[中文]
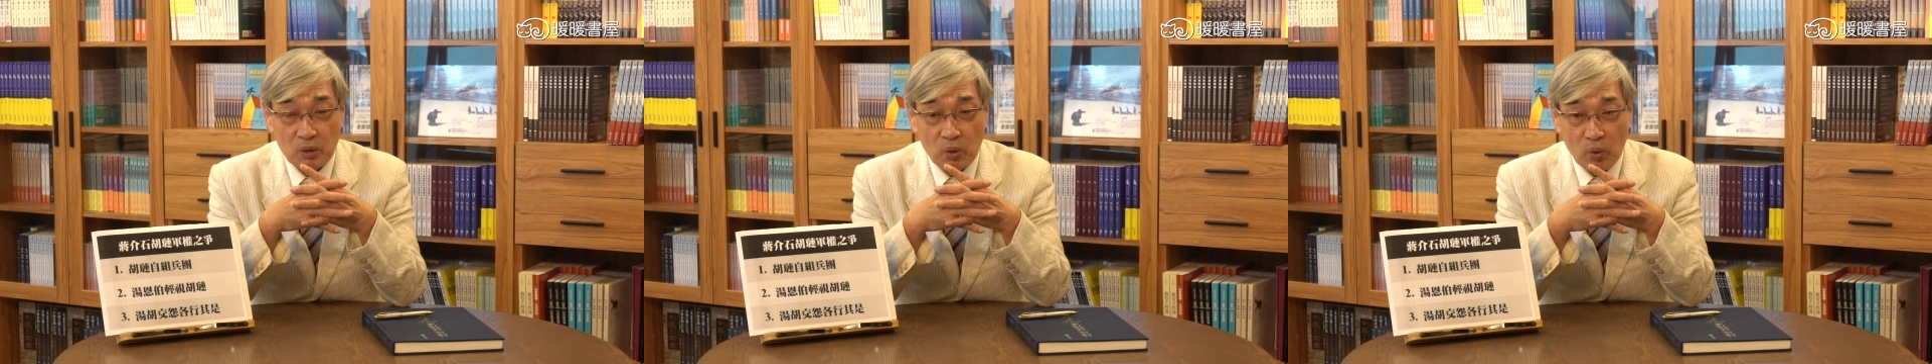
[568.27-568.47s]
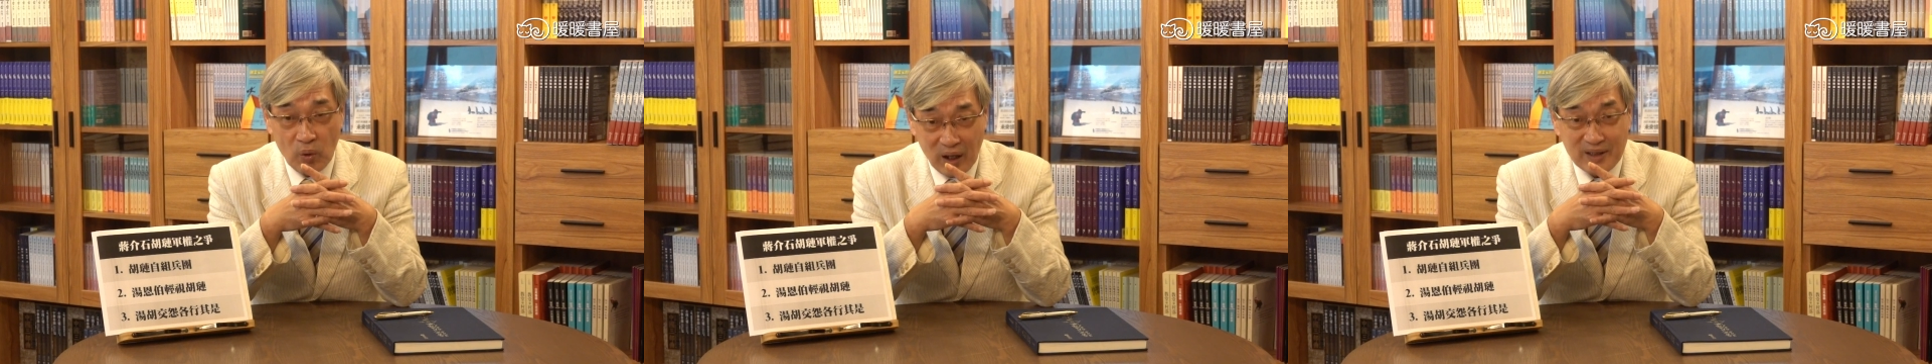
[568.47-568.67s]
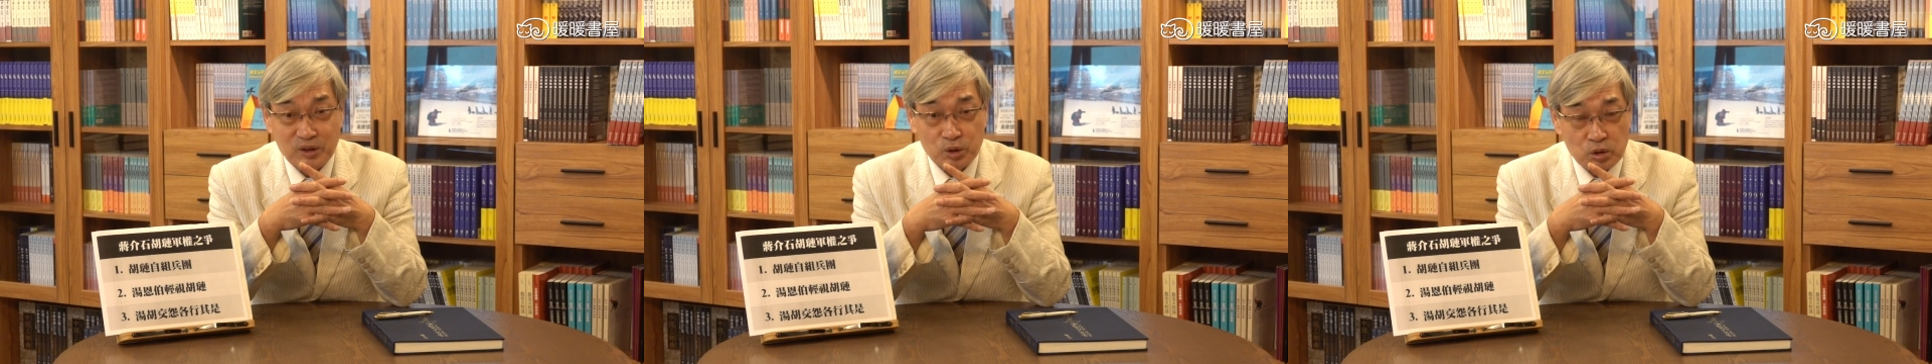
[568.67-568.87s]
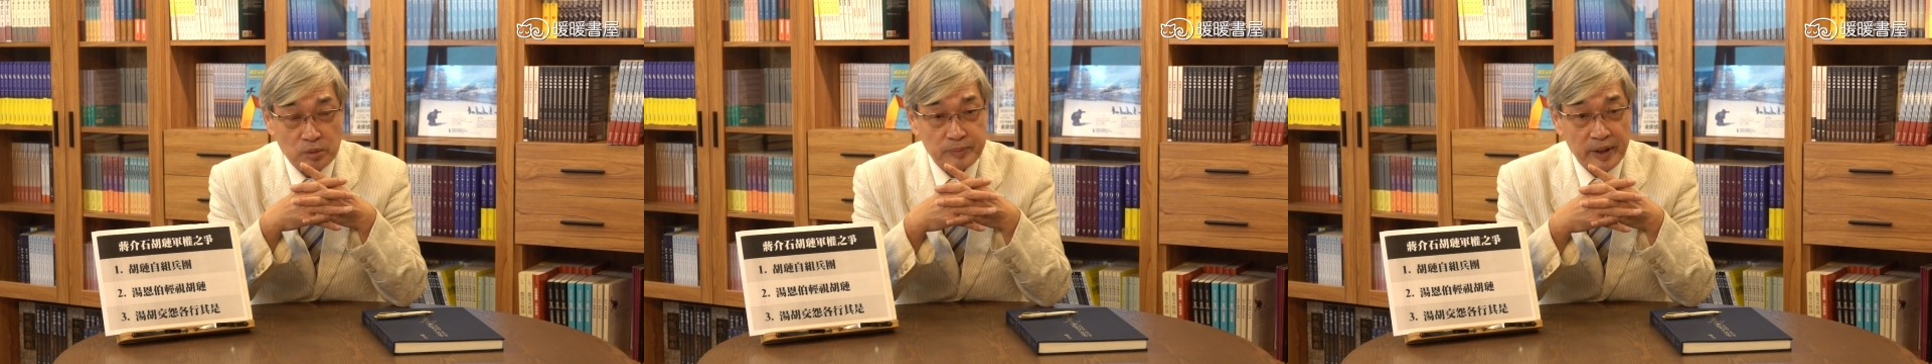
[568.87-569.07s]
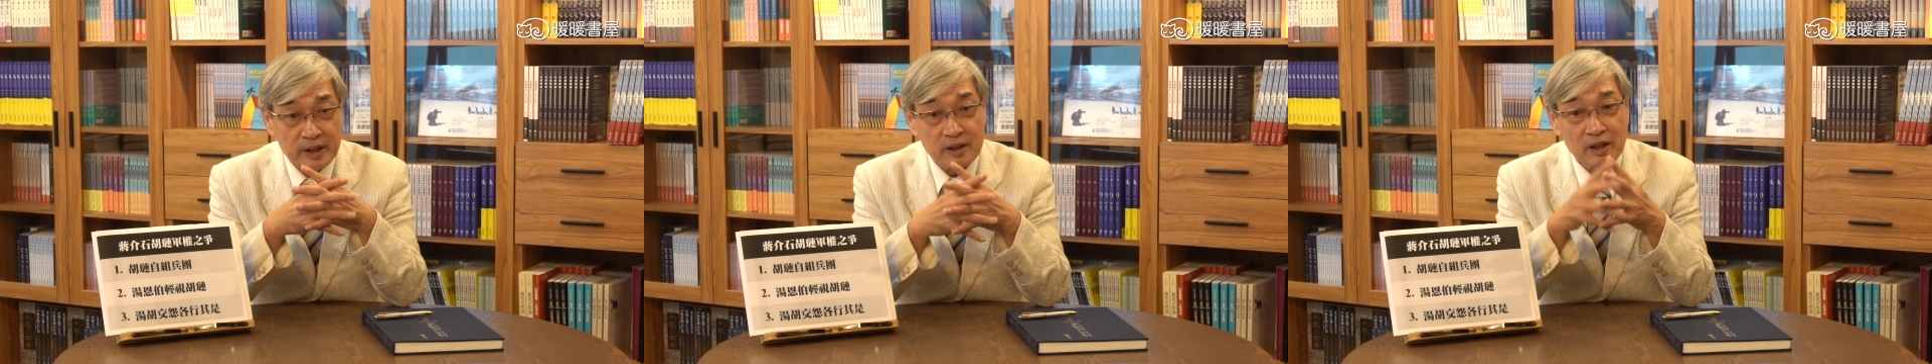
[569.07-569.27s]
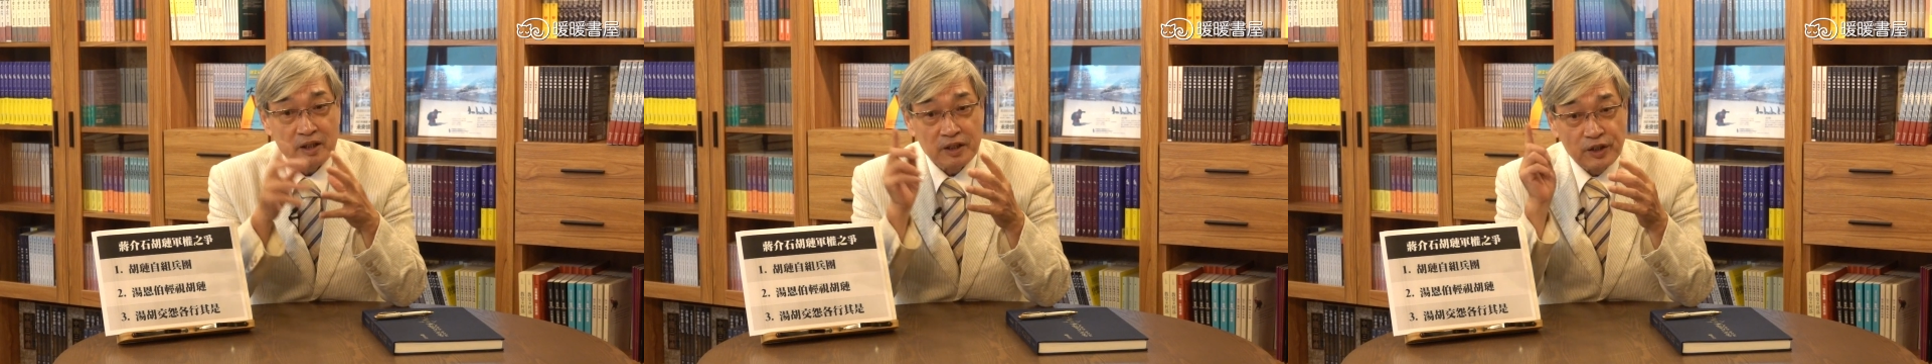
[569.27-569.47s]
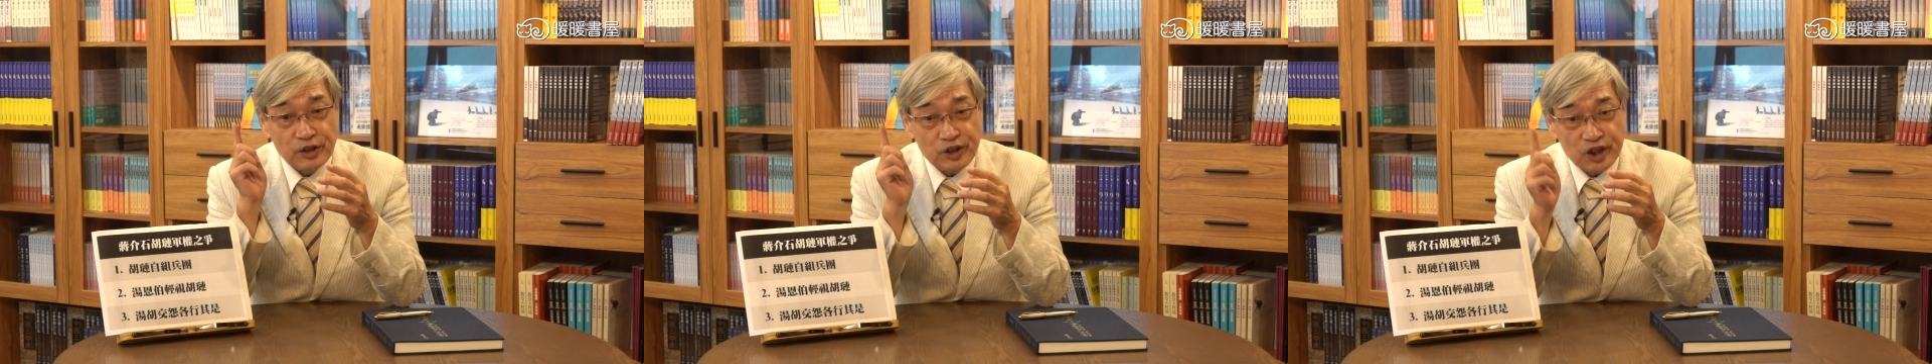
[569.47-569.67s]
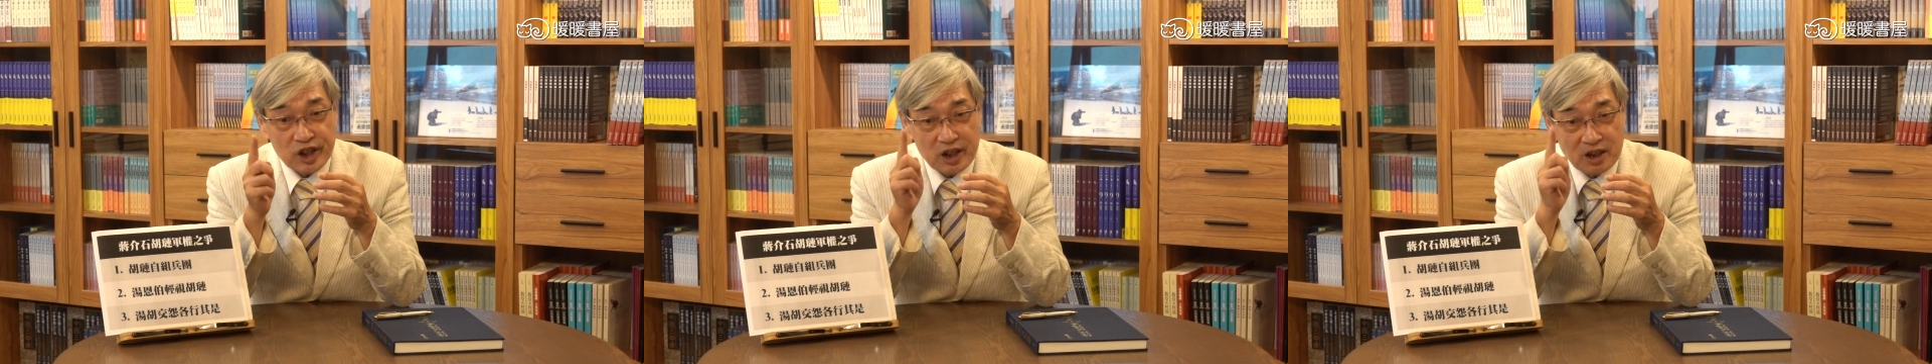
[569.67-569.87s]
王叔明
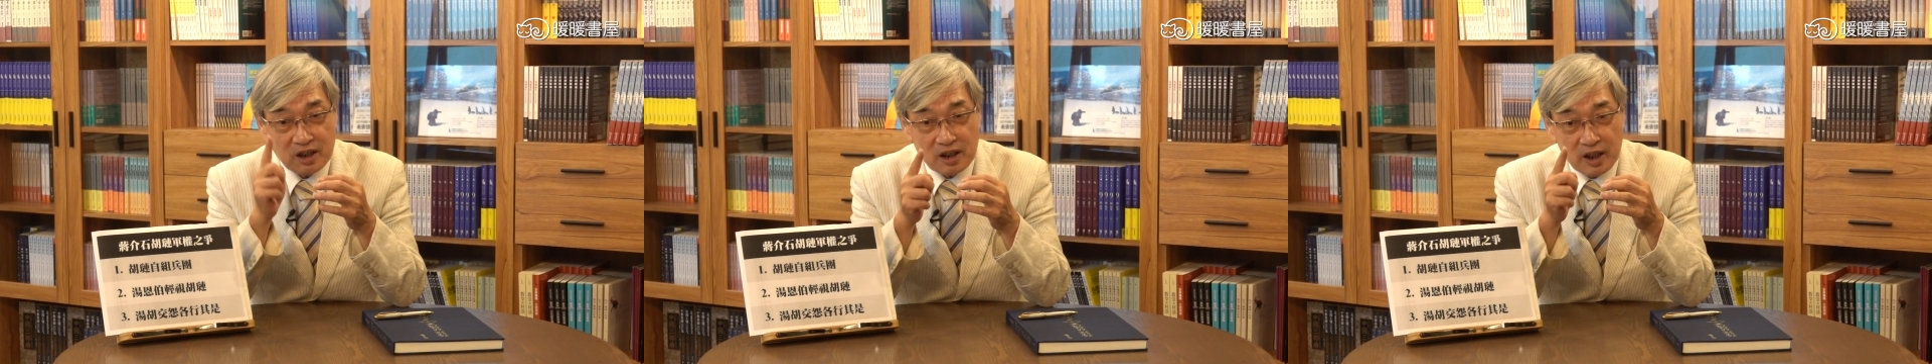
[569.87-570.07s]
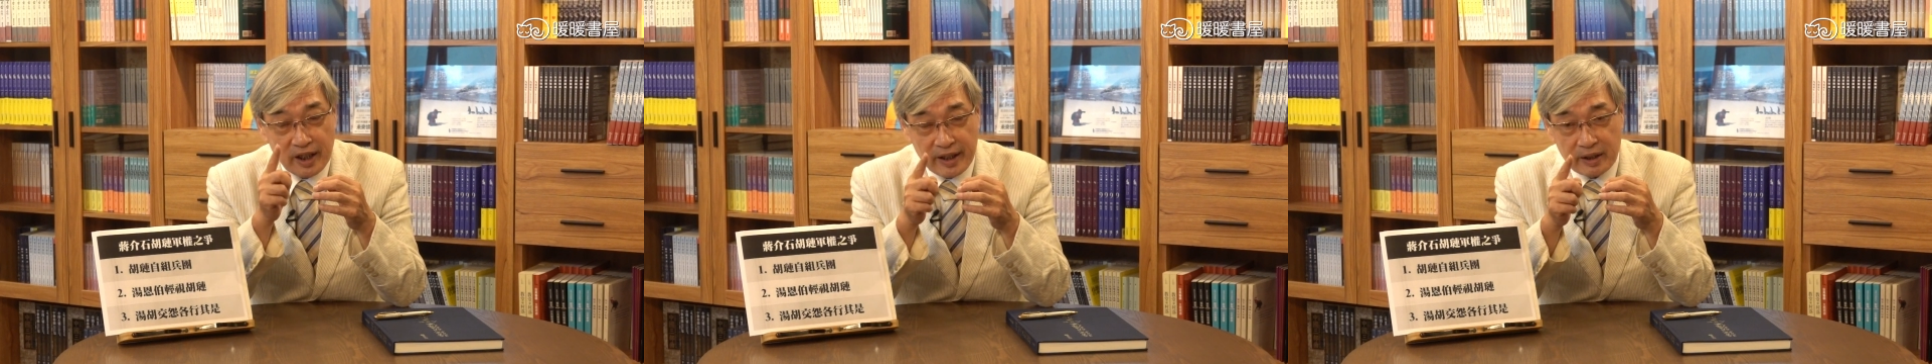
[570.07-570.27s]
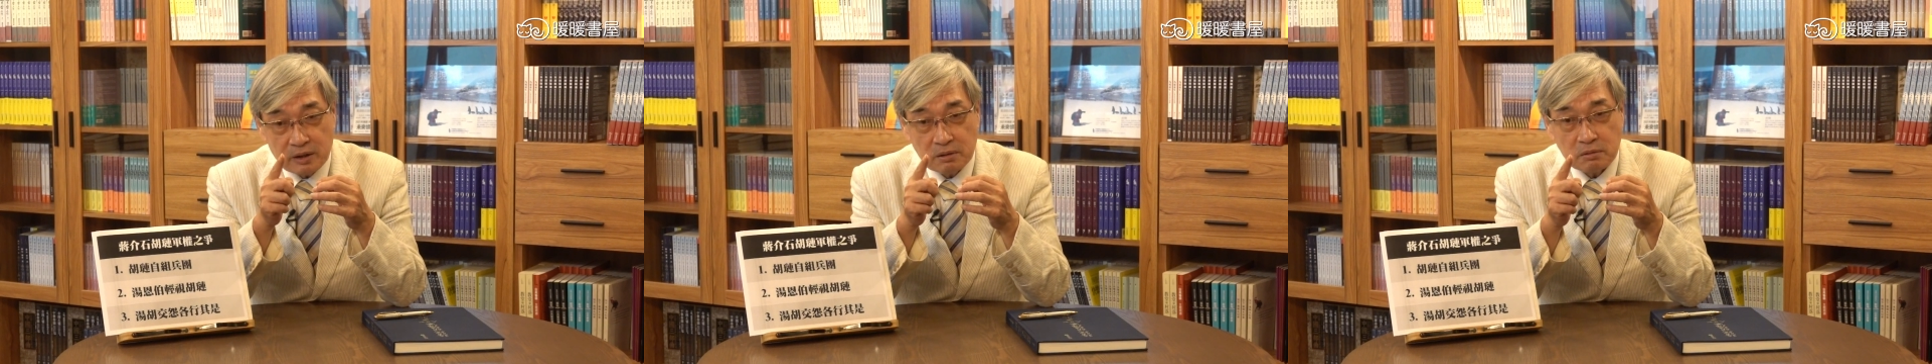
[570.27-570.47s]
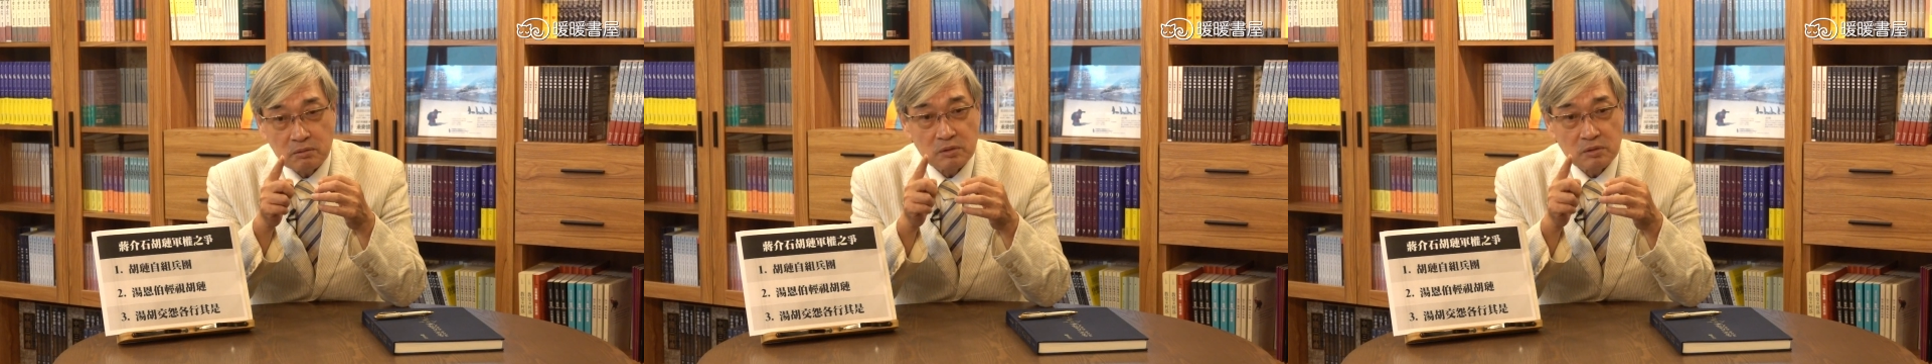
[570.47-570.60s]
亲临